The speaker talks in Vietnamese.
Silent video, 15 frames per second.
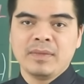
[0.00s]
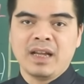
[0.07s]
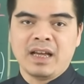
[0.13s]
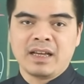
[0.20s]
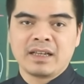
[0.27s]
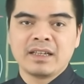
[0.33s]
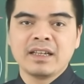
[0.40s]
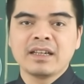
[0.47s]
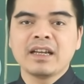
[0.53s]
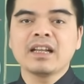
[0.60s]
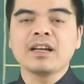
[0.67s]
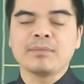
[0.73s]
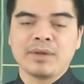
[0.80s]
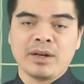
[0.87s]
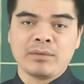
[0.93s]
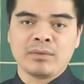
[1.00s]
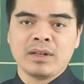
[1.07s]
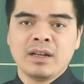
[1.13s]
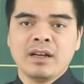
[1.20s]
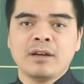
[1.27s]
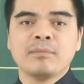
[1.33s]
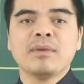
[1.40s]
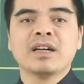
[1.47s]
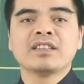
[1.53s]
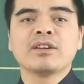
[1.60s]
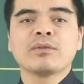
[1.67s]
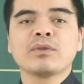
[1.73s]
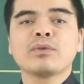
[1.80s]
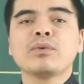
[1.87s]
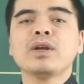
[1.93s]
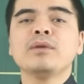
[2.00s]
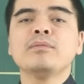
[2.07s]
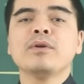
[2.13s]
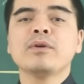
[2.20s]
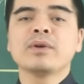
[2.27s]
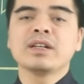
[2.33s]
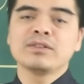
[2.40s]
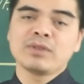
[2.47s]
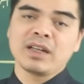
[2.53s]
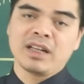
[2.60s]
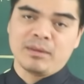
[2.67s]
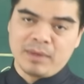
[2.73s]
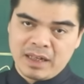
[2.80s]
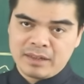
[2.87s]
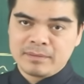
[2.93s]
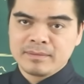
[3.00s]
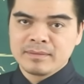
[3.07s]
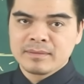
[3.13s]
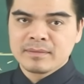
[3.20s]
để ký kết hợp đồng, mở rộng cái quy mô kinh doanh làm ăn.